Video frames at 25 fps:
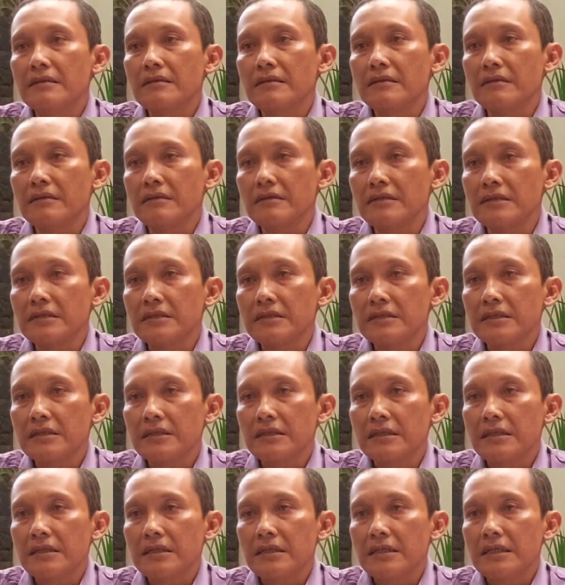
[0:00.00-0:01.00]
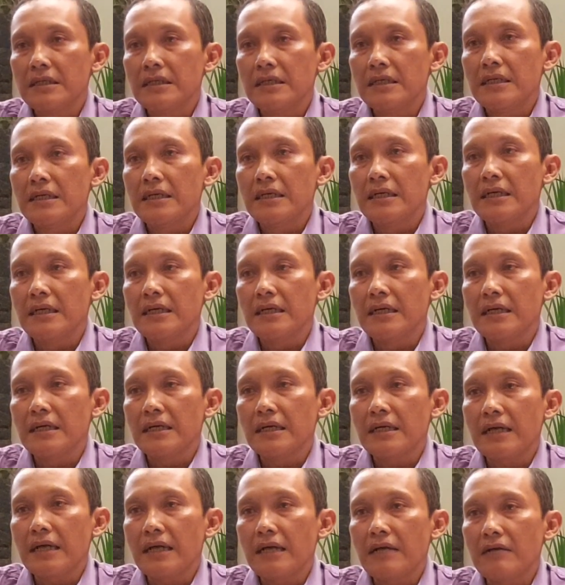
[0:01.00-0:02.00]
terus
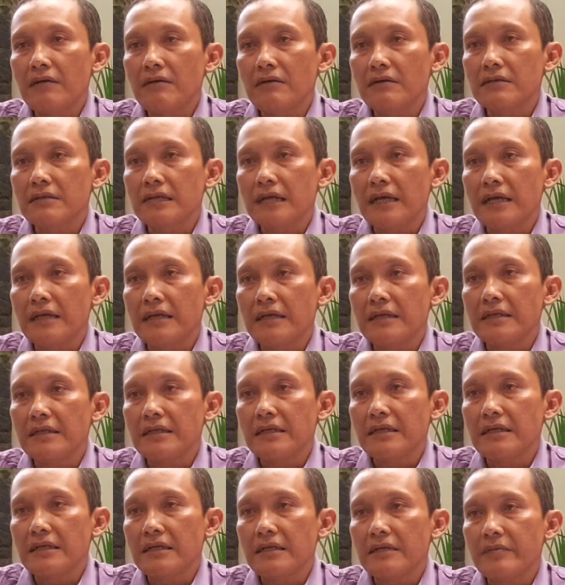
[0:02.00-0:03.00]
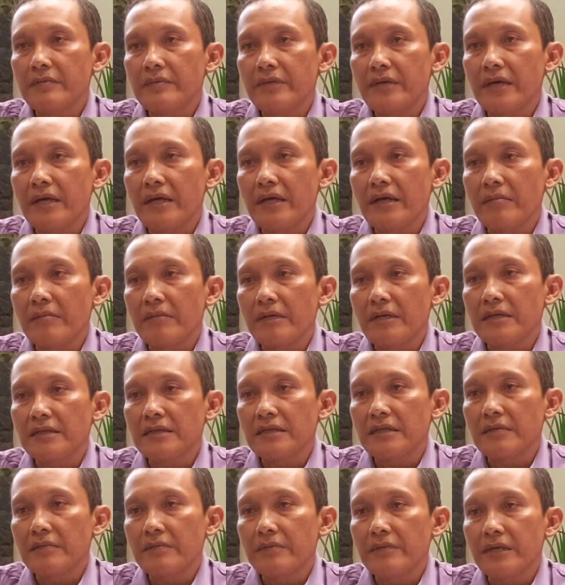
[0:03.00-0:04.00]
Uh, kalau seandainya dari pihak yang
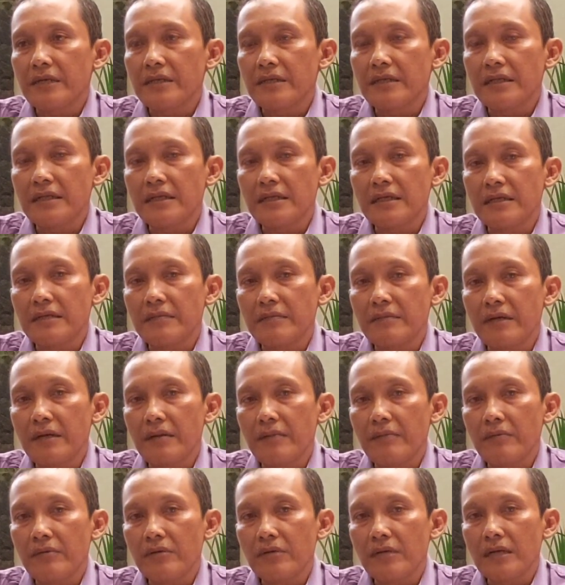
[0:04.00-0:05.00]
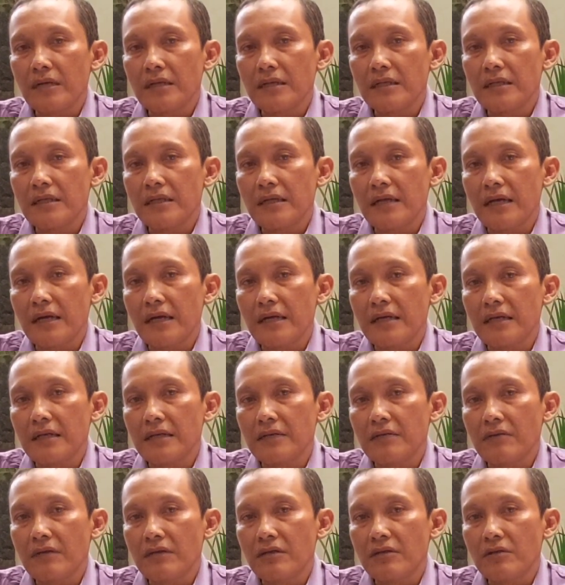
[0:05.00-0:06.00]
merasa keberatan tadi melaporkan tindakan
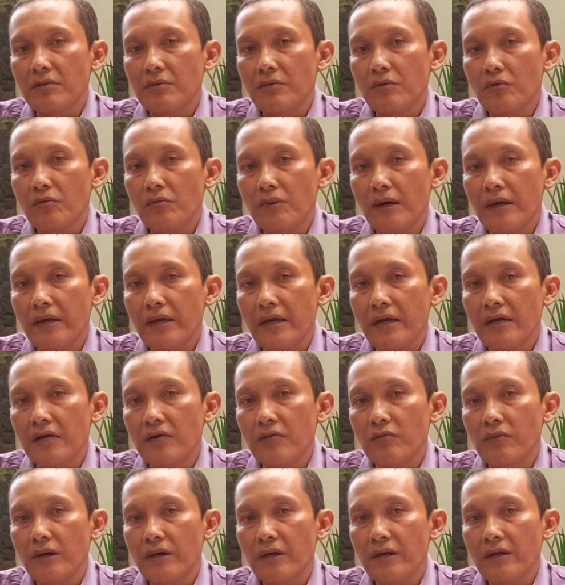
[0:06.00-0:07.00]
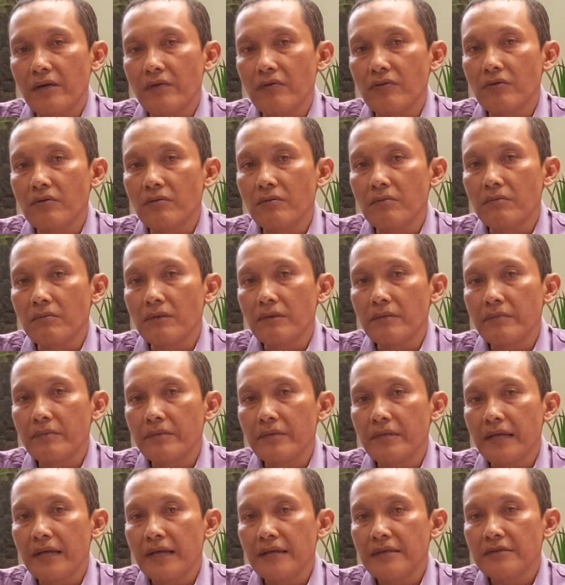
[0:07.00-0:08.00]
itu atau mengupayakan upaya hukum
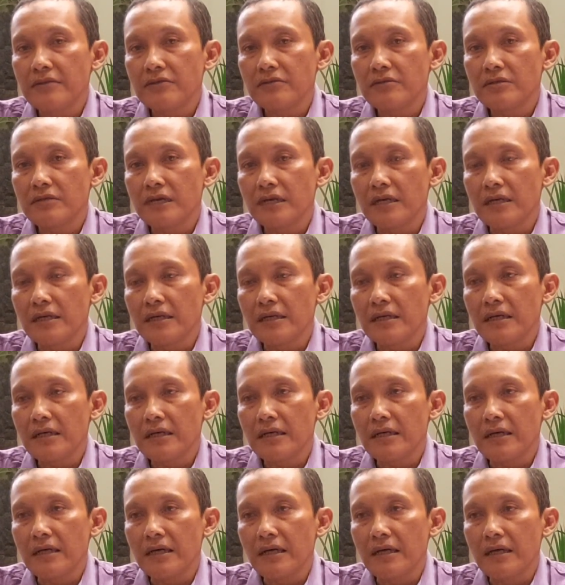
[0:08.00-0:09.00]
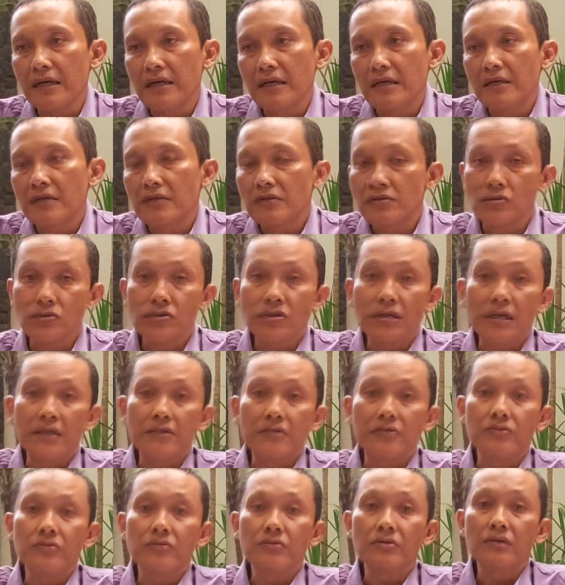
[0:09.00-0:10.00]
lebih lanjut, saya kira ya susah
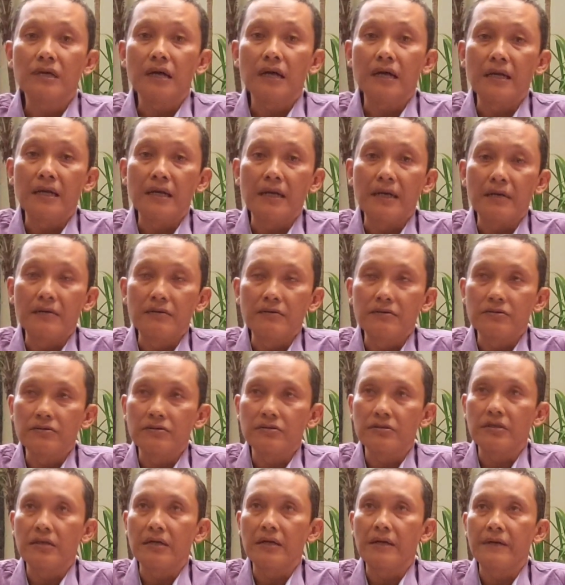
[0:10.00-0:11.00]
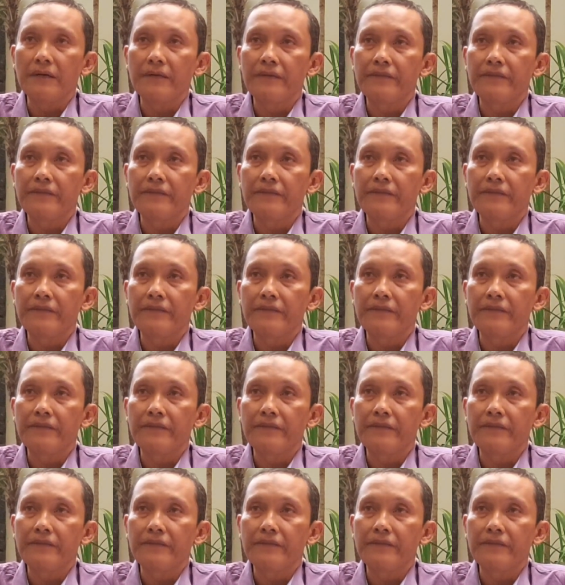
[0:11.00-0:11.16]
juga ya unsurnya.